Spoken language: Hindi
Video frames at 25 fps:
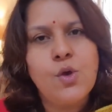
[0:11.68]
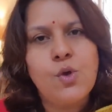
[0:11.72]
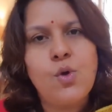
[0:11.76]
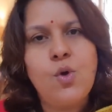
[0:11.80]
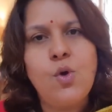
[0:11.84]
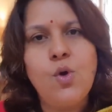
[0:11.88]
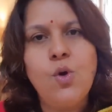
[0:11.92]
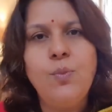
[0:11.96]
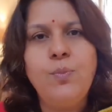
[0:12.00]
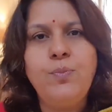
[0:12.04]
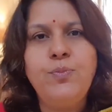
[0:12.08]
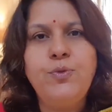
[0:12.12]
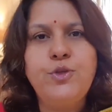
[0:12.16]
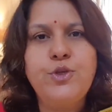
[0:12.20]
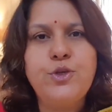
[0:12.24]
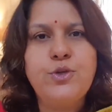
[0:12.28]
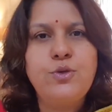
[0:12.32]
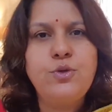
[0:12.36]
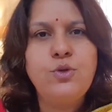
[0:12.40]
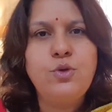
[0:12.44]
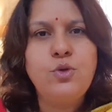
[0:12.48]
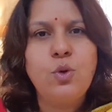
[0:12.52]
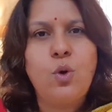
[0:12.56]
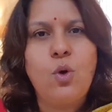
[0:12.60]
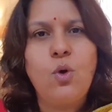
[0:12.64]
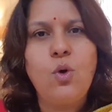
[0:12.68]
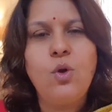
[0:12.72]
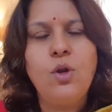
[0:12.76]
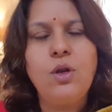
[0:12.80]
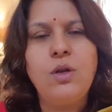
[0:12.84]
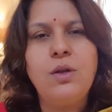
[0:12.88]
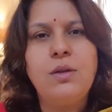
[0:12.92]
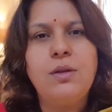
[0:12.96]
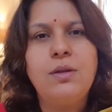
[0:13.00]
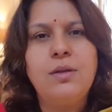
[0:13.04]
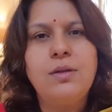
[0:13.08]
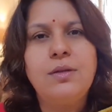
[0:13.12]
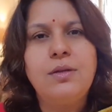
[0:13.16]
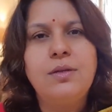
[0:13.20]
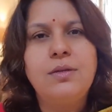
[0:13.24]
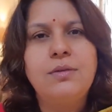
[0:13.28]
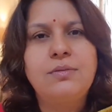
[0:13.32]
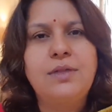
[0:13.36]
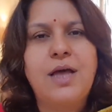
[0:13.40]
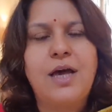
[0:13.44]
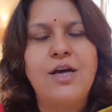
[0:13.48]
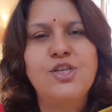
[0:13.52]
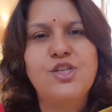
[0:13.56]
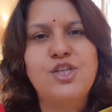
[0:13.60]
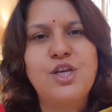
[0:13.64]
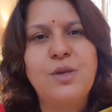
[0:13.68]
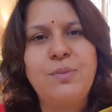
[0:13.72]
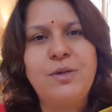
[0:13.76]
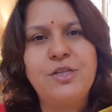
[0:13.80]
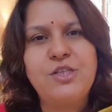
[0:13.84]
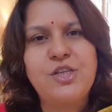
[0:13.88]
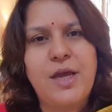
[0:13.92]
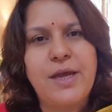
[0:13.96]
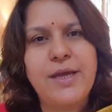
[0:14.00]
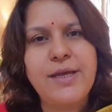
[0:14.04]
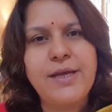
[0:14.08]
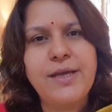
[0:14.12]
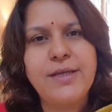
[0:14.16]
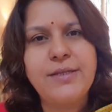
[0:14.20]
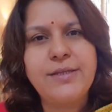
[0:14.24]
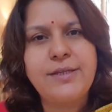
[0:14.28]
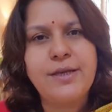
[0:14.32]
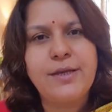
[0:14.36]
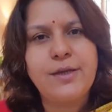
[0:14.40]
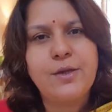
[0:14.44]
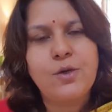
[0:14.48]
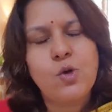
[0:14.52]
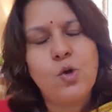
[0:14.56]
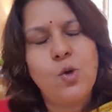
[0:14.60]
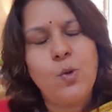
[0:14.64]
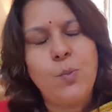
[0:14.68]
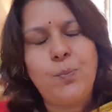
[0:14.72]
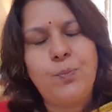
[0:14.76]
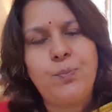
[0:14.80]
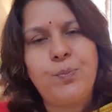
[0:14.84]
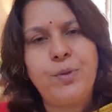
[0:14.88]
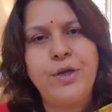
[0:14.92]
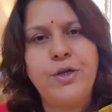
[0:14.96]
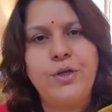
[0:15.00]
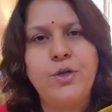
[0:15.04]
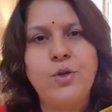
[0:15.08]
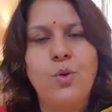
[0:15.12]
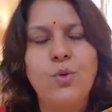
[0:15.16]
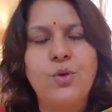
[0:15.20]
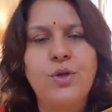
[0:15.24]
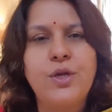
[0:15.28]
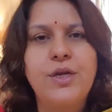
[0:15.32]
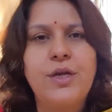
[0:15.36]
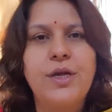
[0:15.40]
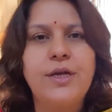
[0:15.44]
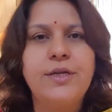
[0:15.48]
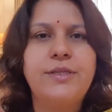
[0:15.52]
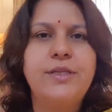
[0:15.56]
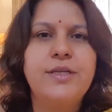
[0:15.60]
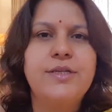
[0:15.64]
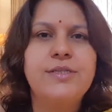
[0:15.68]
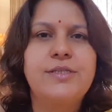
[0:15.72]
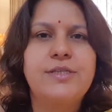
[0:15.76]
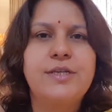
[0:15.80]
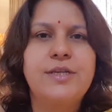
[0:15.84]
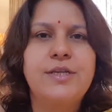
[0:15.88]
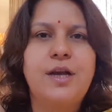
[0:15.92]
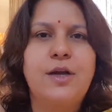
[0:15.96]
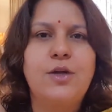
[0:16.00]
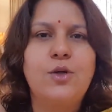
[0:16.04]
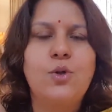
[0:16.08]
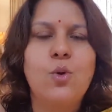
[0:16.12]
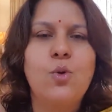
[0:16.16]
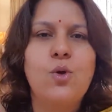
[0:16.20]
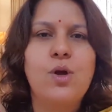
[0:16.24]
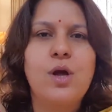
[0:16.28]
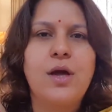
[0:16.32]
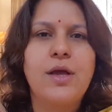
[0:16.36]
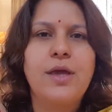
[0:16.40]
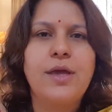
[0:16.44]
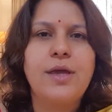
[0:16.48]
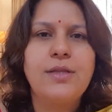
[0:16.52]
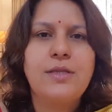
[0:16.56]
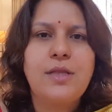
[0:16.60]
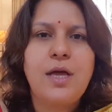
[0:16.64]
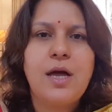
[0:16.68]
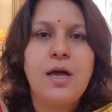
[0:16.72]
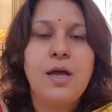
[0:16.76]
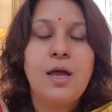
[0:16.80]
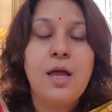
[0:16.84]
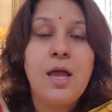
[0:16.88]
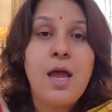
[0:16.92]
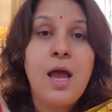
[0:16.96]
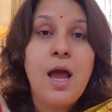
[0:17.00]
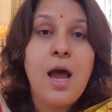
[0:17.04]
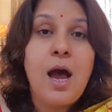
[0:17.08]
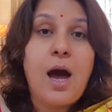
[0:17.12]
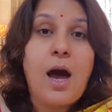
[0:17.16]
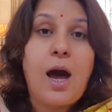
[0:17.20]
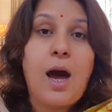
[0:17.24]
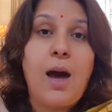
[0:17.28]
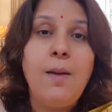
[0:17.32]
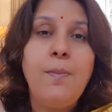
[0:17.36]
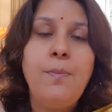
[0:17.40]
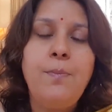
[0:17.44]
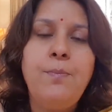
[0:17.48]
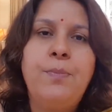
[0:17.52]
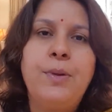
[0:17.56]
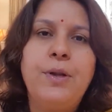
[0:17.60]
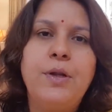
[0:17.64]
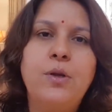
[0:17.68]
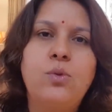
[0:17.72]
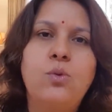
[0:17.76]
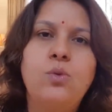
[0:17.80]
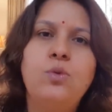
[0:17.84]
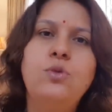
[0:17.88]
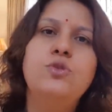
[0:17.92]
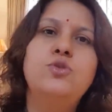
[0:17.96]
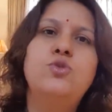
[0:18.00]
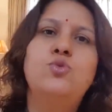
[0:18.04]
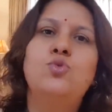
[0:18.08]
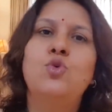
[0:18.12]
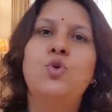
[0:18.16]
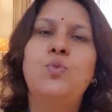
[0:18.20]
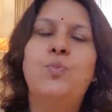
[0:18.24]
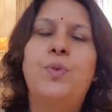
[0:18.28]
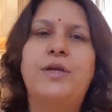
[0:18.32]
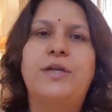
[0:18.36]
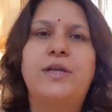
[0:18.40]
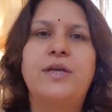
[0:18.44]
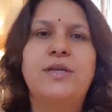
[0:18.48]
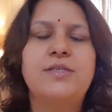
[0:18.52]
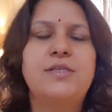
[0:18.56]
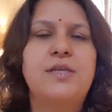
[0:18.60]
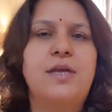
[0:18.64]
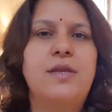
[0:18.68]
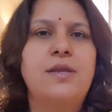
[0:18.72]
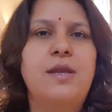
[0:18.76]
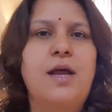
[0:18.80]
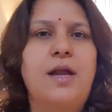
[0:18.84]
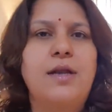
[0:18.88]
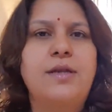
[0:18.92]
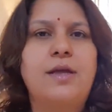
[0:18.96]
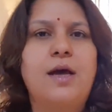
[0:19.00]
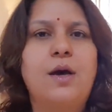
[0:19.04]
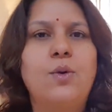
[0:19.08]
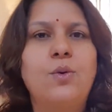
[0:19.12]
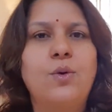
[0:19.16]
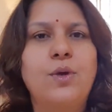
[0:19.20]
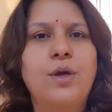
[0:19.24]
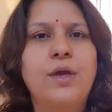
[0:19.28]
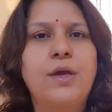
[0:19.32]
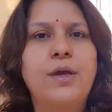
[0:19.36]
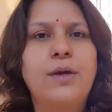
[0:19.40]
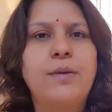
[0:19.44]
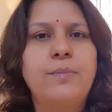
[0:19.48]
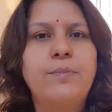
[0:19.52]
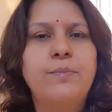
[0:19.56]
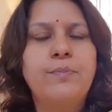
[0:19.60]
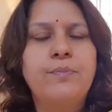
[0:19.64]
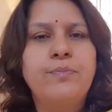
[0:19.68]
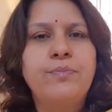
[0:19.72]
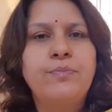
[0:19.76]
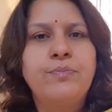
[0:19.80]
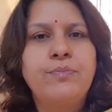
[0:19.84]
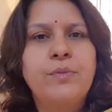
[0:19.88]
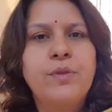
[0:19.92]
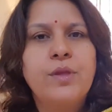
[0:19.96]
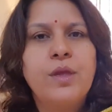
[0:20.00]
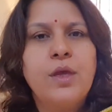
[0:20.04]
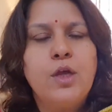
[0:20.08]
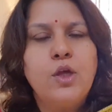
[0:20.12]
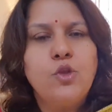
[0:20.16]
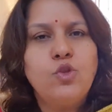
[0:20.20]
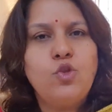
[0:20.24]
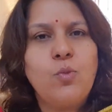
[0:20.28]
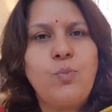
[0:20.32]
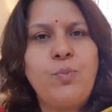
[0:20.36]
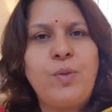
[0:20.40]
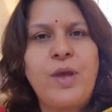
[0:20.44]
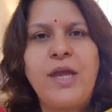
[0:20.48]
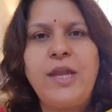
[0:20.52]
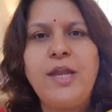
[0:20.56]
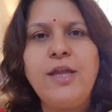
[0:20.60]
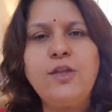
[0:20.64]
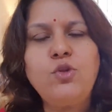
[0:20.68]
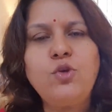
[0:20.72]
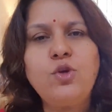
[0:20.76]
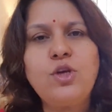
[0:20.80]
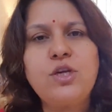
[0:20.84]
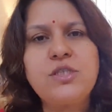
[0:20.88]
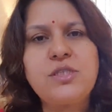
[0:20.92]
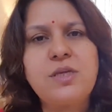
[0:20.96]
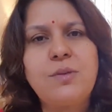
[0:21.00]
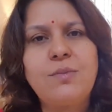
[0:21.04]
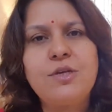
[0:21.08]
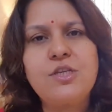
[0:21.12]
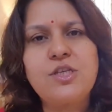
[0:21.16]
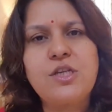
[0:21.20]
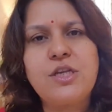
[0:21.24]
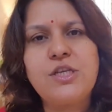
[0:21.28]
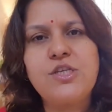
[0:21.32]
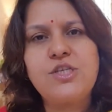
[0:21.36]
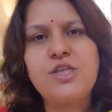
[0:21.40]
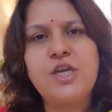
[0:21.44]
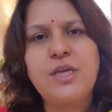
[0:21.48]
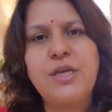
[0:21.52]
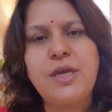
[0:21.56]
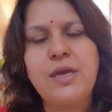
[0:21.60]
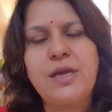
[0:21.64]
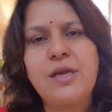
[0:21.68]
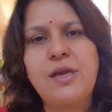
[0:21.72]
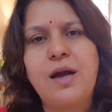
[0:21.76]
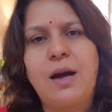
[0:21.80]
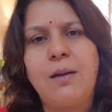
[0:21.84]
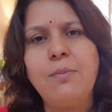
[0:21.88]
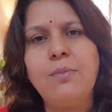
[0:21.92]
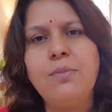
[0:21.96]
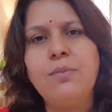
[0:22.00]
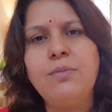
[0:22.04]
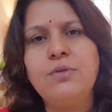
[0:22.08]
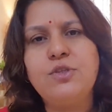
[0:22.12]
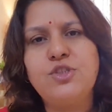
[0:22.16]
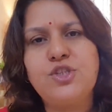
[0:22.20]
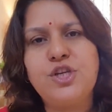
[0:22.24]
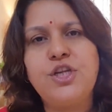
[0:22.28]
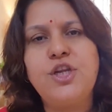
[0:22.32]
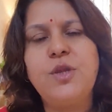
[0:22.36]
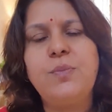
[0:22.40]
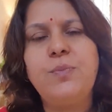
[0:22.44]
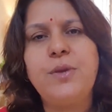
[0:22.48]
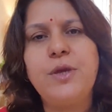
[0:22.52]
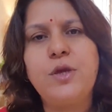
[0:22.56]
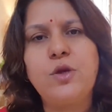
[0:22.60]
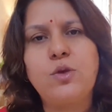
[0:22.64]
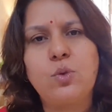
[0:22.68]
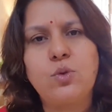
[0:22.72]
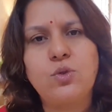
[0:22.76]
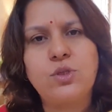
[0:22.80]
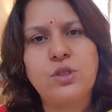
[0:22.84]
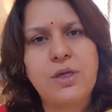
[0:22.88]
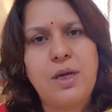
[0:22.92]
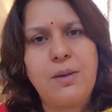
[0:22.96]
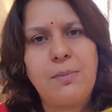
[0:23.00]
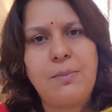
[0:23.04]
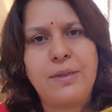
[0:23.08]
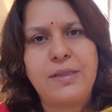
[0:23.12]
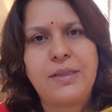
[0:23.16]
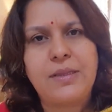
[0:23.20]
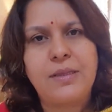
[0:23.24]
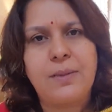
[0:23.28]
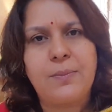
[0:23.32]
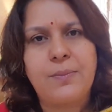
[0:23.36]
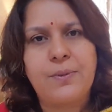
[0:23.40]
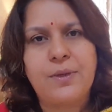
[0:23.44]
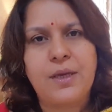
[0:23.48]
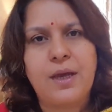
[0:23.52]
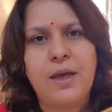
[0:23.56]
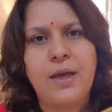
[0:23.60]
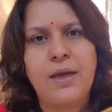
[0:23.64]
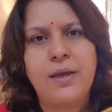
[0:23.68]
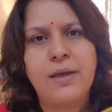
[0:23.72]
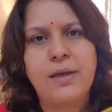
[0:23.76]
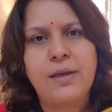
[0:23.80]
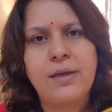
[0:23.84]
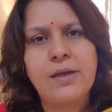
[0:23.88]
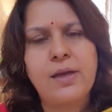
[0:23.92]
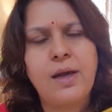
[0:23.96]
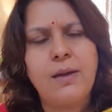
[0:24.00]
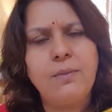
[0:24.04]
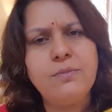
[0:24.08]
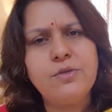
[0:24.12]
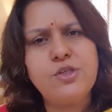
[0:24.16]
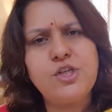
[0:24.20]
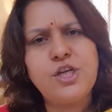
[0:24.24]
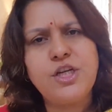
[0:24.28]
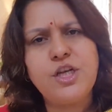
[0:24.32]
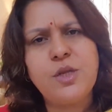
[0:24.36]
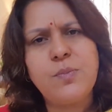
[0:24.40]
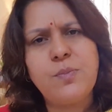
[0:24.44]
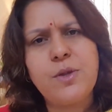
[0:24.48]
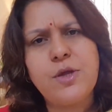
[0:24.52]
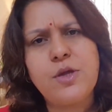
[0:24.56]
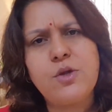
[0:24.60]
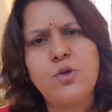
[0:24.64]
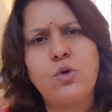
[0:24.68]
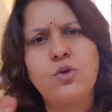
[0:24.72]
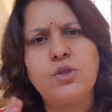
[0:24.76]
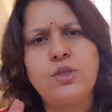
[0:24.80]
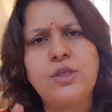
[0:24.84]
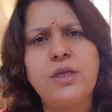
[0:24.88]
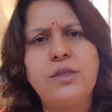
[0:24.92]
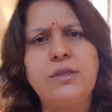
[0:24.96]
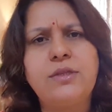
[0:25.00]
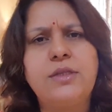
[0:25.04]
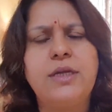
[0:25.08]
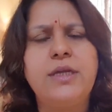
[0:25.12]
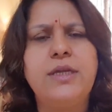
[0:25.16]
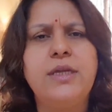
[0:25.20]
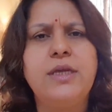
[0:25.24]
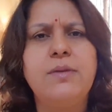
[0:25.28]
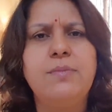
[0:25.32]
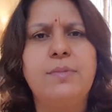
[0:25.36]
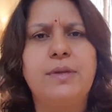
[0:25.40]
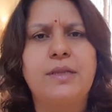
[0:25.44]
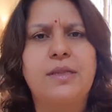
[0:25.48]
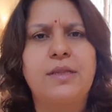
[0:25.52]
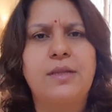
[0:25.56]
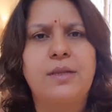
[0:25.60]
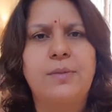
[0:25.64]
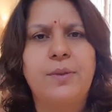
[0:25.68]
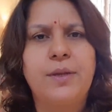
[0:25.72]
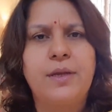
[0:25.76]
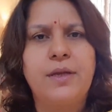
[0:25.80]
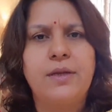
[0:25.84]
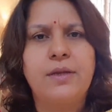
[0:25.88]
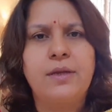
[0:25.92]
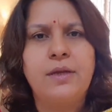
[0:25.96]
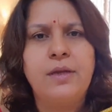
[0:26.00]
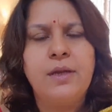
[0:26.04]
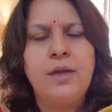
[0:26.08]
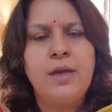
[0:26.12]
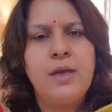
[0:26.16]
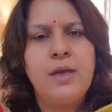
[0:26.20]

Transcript: खूब ढोल ताशे बजाए गए थे खूब पीठ ठोकी गई थी सीना ठोका गया था अब बिल्कुल सुई पटक सन्नाटा हो गया तो पहले तो ये समझ लीजिए कि कम जीडीपी ग्रोथ का मतलब क्या है कम जीडीपी ग्रोथ के तीन ही मतलब है